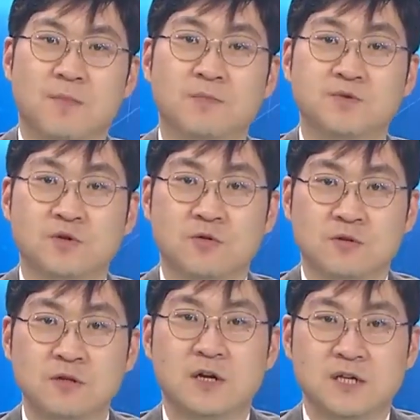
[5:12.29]
법
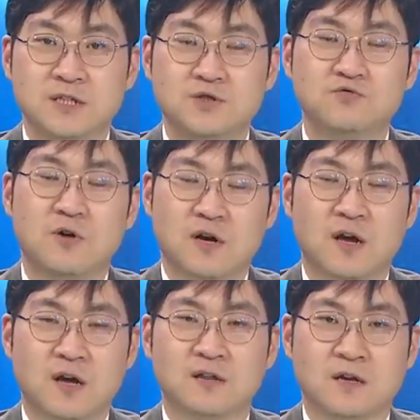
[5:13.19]
적용을 신중하게
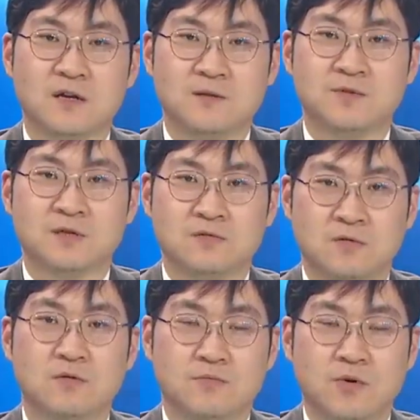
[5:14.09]
하겠다는
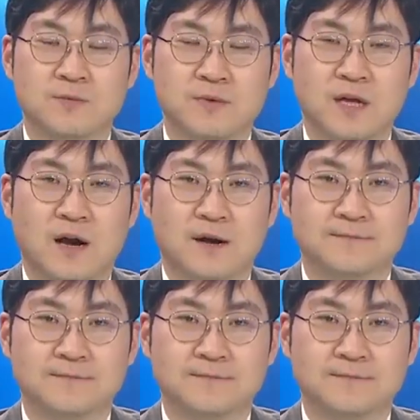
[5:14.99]
입장으로 보입니다.